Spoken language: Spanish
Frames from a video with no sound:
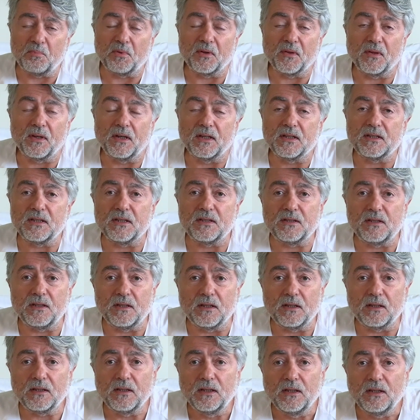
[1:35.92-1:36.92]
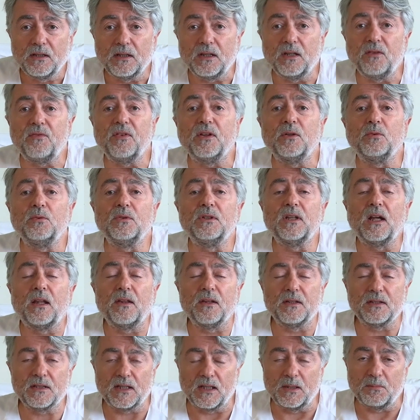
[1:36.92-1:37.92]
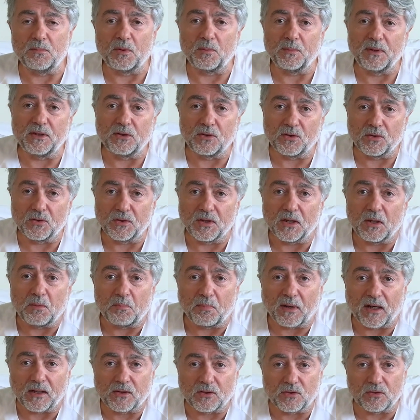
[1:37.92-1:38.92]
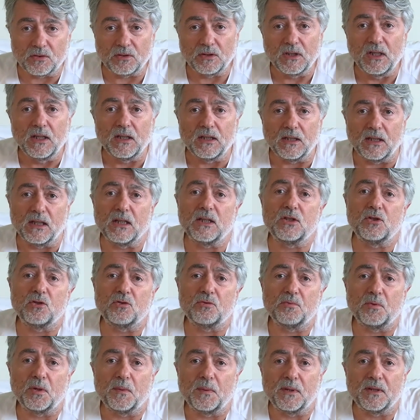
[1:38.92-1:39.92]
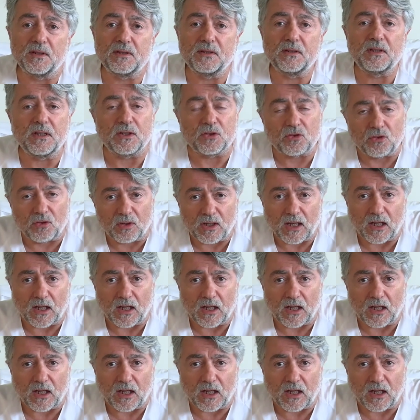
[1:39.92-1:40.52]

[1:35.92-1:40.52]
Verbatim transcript: pueden existir dificultades en el momento del parto de estos bebés que son